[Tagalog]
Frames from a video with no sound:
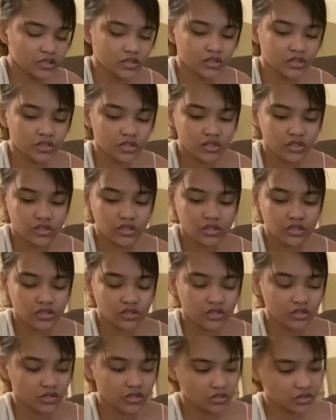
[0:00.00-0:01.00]

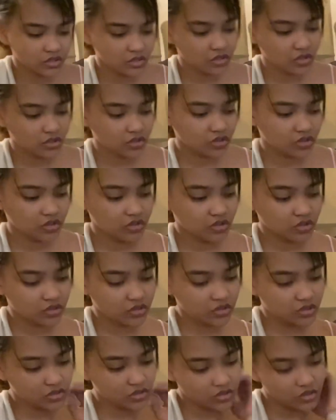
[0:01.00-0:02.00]
Also,
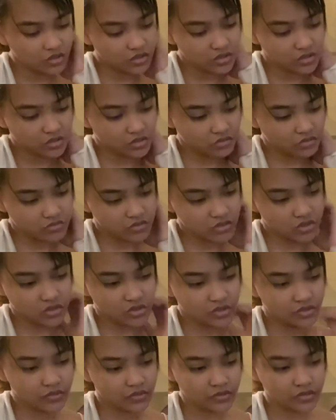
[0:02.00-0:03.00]
myself. I'm sorry,
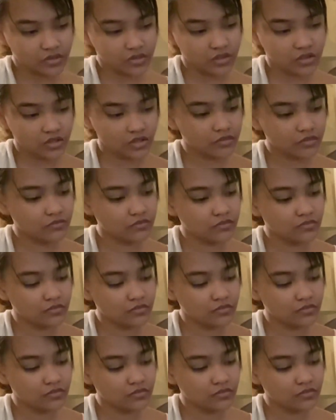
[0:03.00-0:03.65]
Ryan.